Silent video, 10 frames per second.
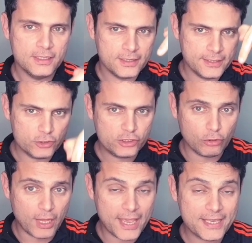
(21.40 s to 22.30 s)
deixe seu
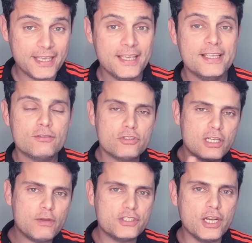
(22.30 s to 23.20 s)
like. Se você
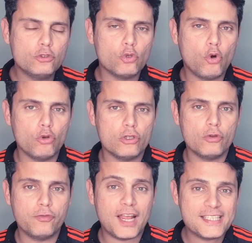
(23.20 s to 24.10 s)
não é inscrito no Coluna
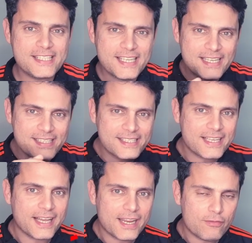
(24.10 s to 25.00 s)
do Fla, se
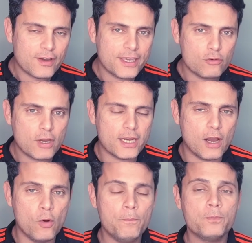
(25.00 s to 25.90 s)
inscreva aqui no
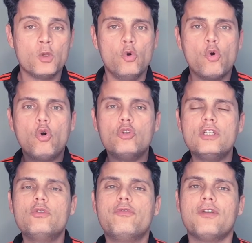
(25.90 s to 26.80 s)
canal. O Coluna
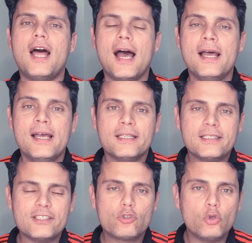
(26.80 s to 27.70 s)
do Fla
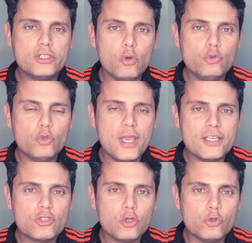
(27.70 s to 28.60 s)
traz conteúdo
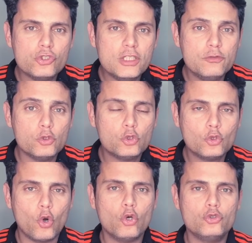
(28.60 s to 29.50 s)
exclusivo
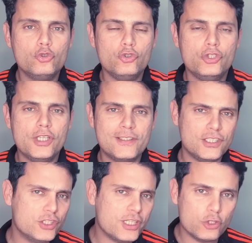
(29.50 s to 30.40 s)
todos os dias. A
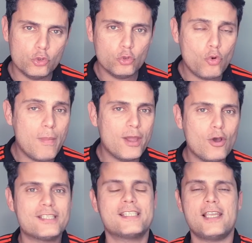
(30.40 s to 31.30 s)
gente está junto com o
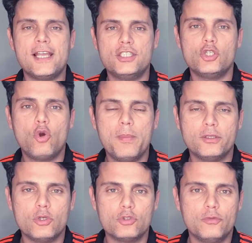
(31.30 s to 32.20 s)
maior site de
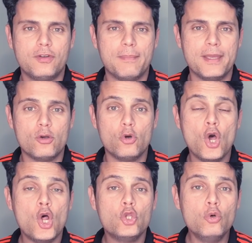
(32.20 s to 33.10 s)
coberturas do Flamengo
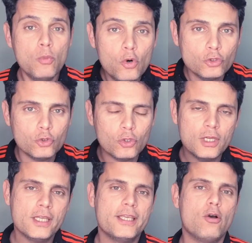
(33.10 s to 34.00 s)
no mundo,
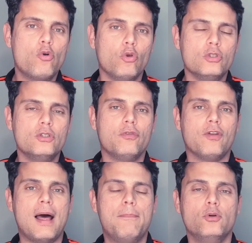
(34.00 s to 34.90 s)
que é o
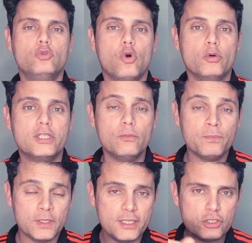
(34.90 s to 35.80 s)
fla.com. Então,
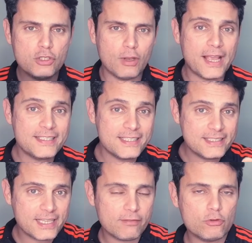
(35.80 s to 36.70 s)
deixe seu like, se
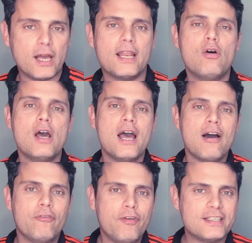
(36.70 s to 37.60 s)
inscreva no canal,
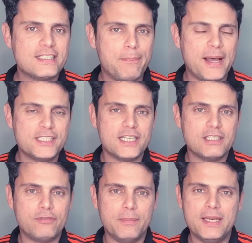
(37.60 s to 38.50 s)
faça parte dessa
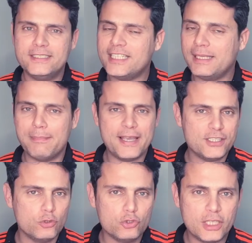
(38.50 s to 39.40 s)
família que já tem mais
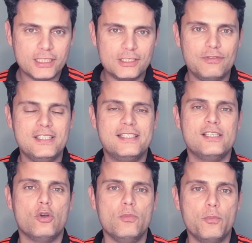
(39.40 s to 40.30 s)
de
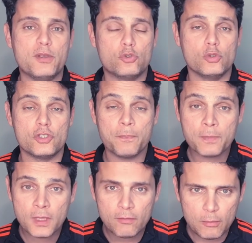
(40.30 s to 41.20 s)
225 mil pessoas.
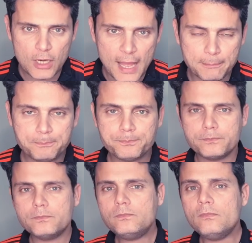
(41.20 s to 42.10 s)
Vamos lá!
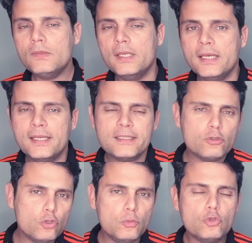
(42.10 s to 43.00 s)
Tá
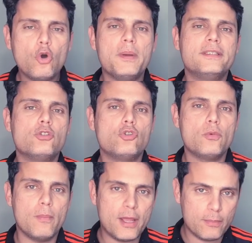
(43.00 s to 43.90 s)
todo mundo comentando sobre
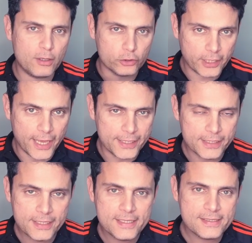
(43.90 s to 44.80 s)
o Mário Balotelli,
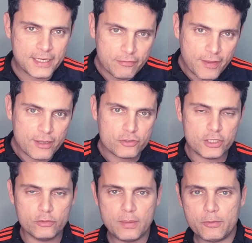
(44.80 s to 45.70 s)
se ele vem ou se ele
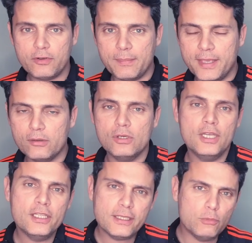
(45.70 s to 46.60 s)
não vem para o Flamengo.
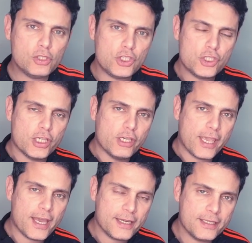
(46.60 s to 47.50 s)
Tem muita gente que
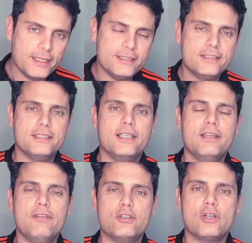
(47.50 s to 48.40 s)
quer que ele, que ele
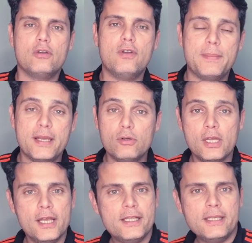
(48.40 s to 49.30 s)
venha jogar no Flamengo,
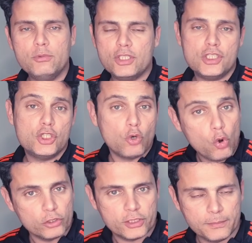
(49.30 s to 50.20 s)
tem muita gente
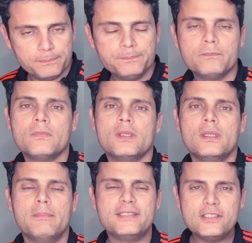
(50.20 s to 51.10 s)
contra.
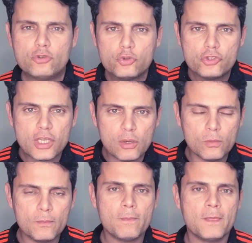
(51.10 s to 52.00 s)
Mas a discussão
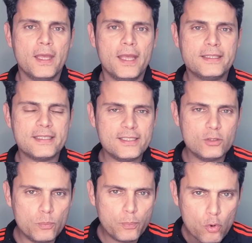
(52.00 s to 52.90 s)
está é, tá
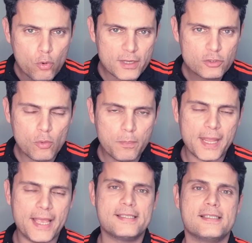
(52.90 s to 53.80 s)
sendo um pouco mais
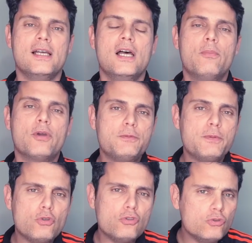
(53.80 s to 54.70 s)
complexa, porque as
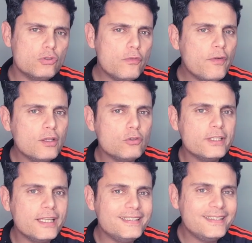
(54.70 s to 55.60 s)
pessoas não estão falando
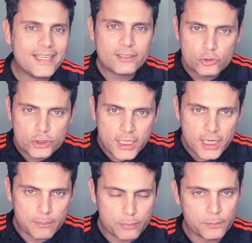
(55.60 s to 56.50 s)
dele dentro de
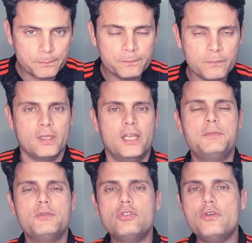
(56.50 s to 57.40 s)
campo, as
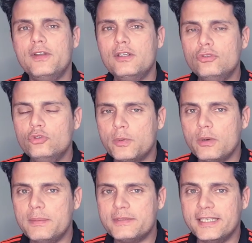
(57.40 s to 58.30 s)
pessoas estão falando dos
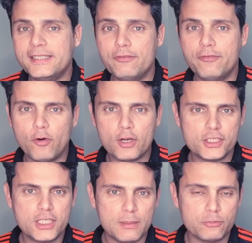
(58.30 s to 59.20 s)
problemas que ele tem fora de
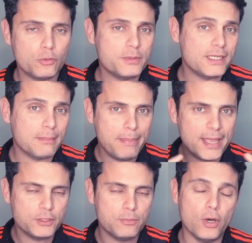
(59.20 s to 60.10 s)
campo, sobre ser
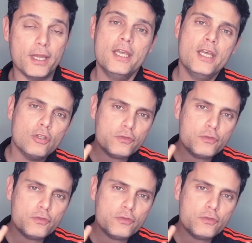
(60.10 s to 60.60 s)
bad boy. Nós